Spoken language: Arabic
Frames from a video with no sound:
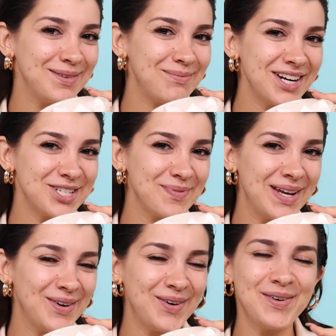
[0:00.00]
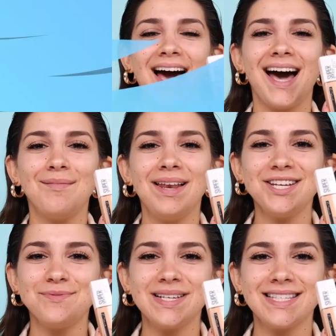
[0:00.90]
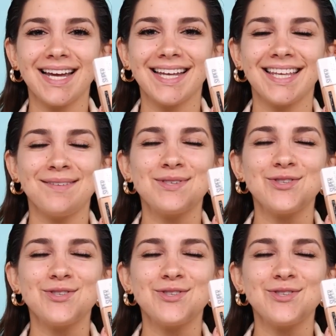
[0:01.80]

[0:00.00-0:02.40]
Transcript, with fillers: مارشميلو حبلش باستخدام